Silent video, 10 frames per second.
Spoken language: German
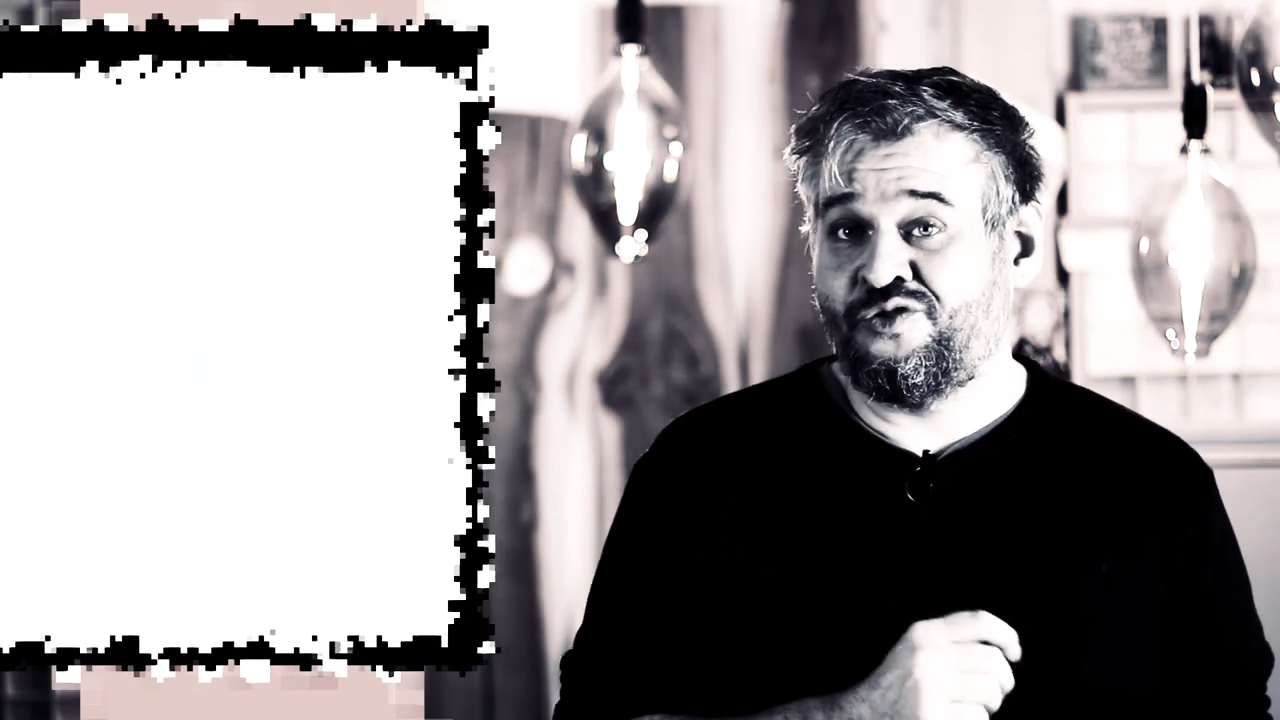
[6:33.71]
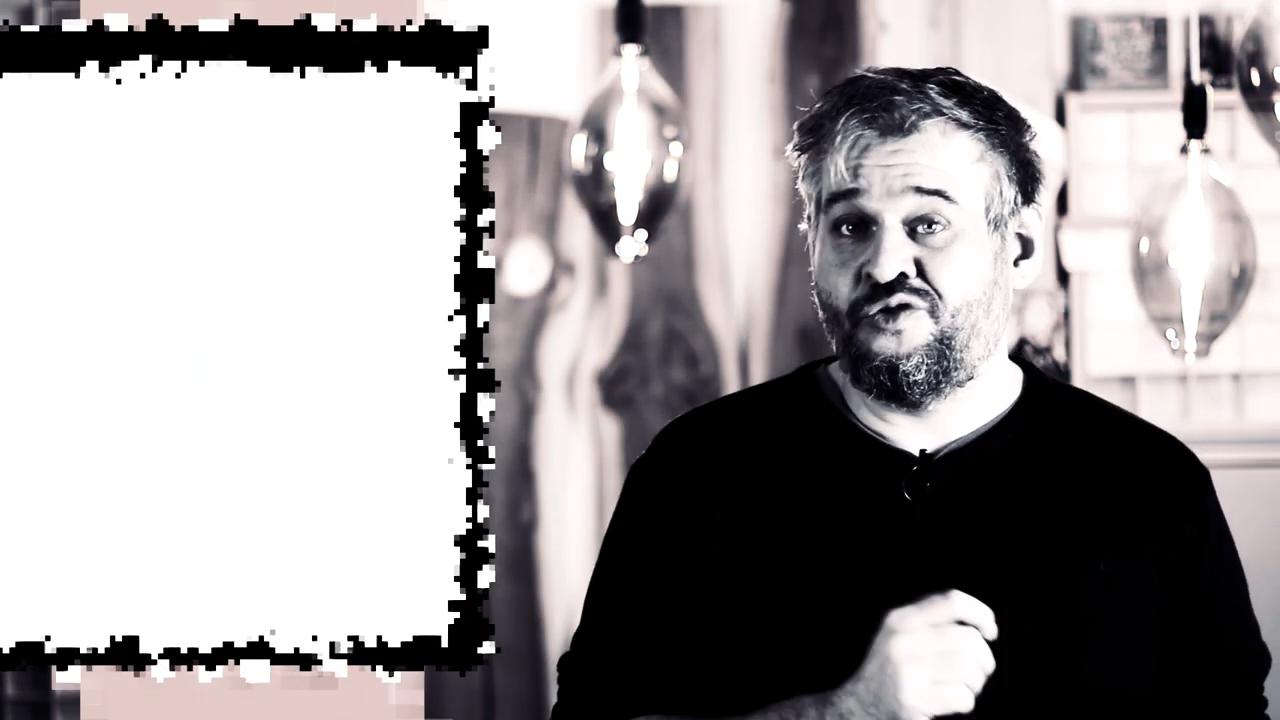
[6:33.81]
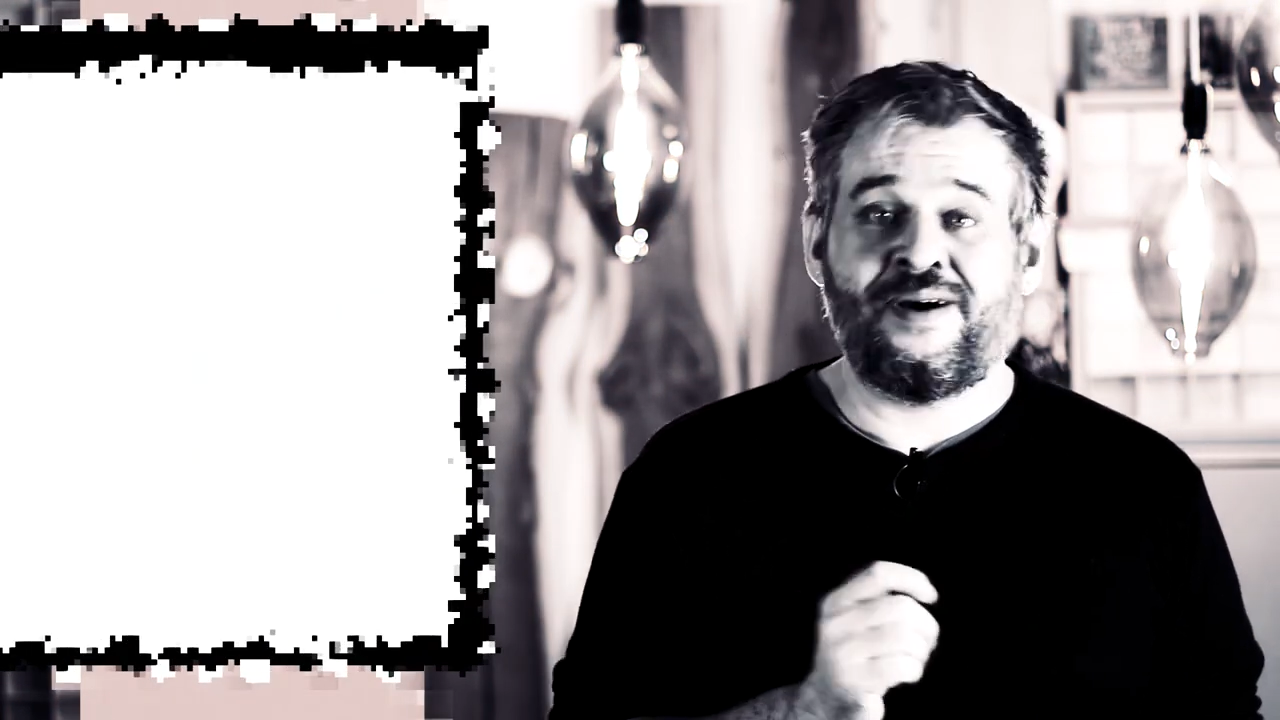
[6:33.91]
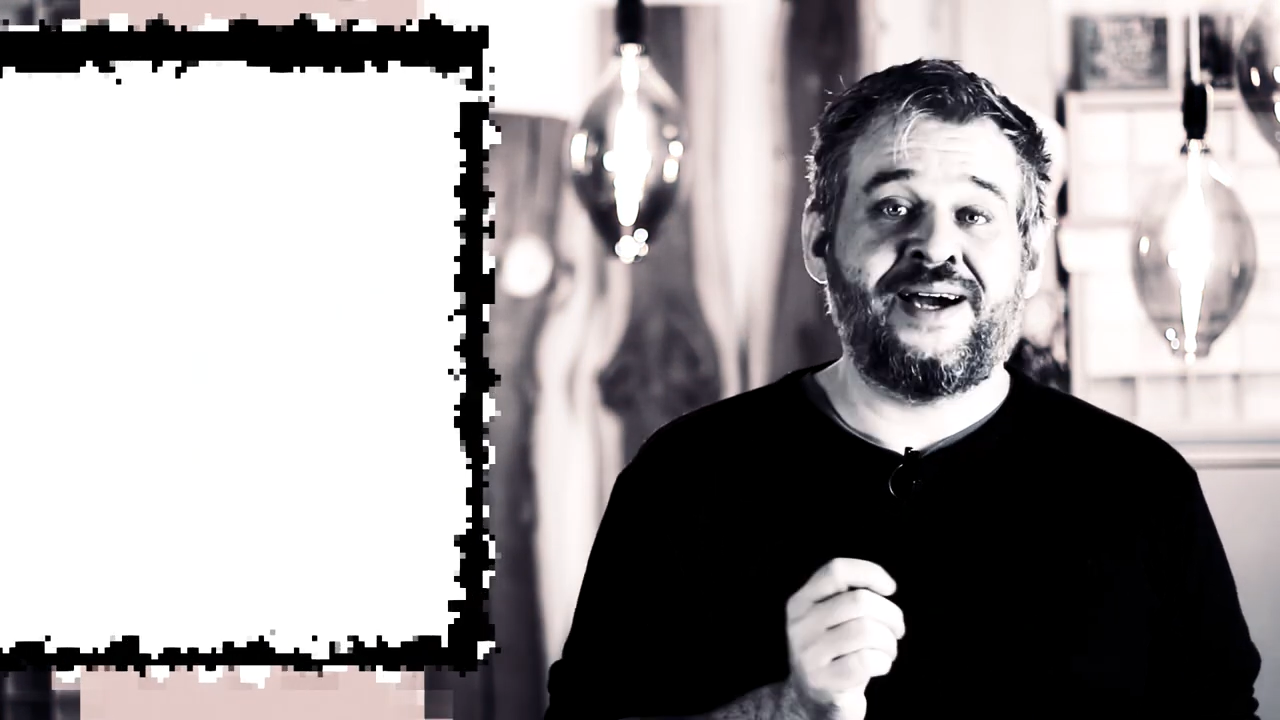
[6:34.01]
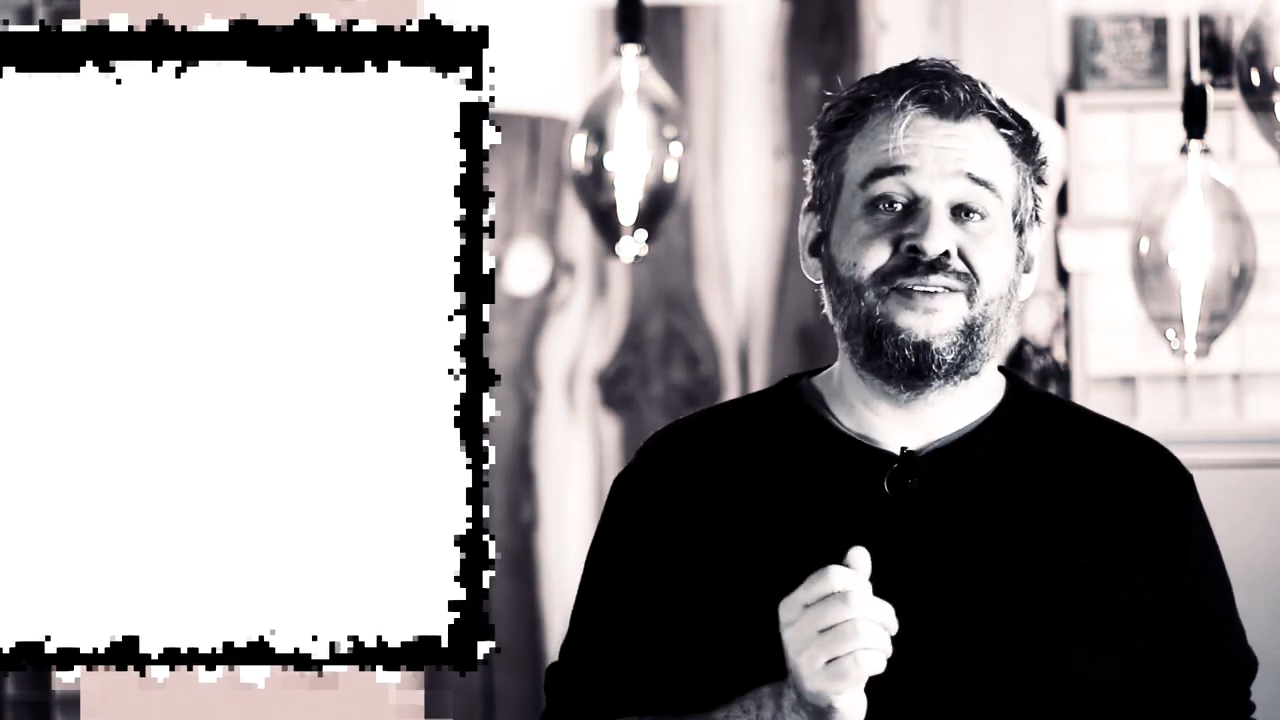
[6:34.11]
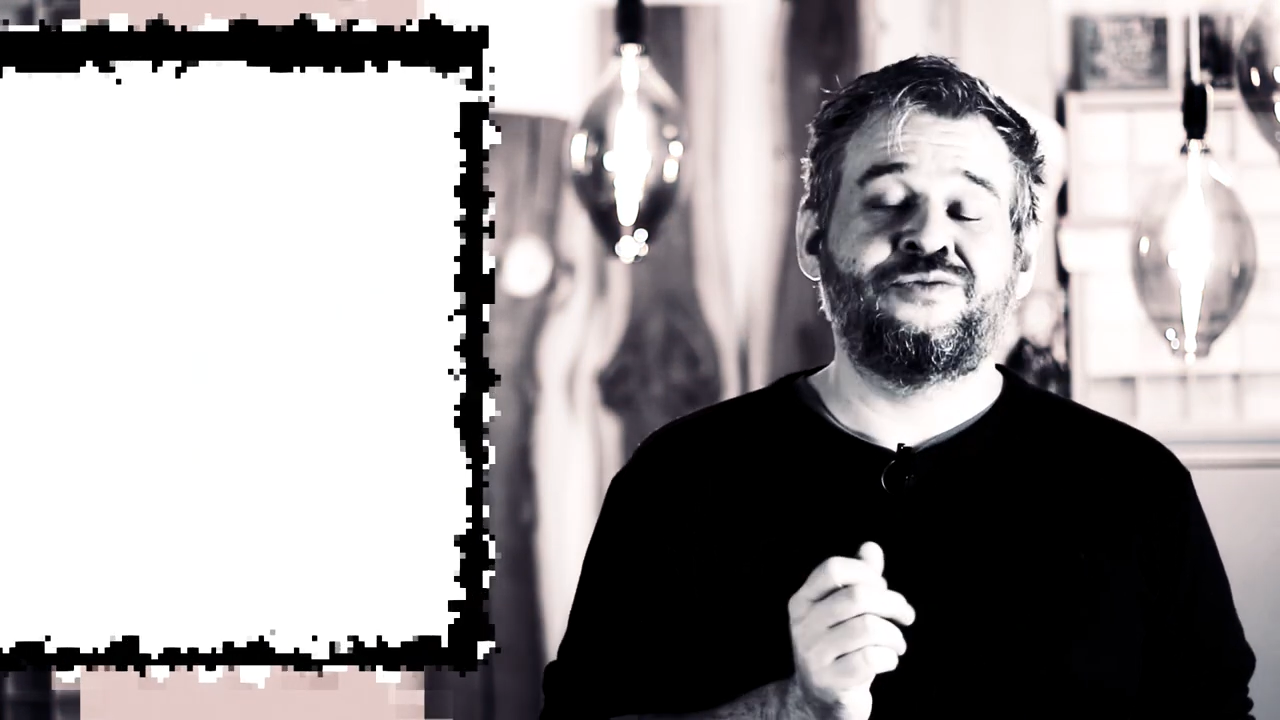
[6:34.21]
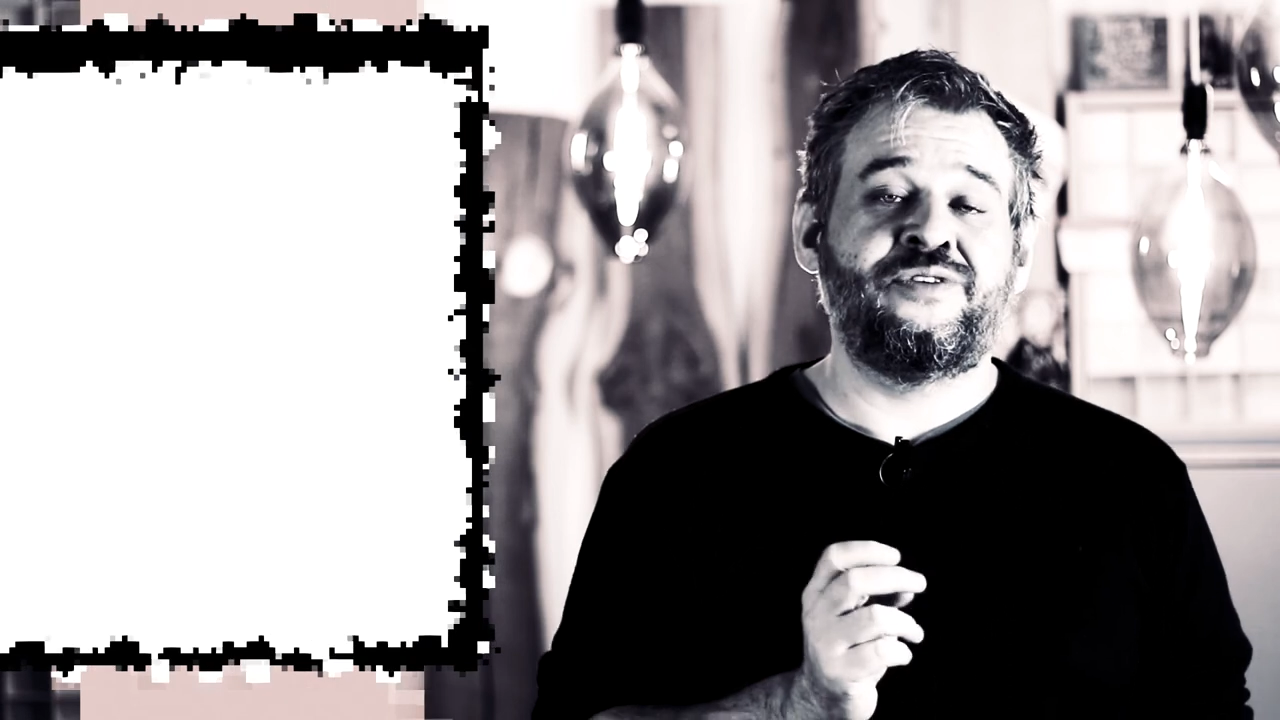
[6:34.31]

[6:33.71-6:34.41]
über eine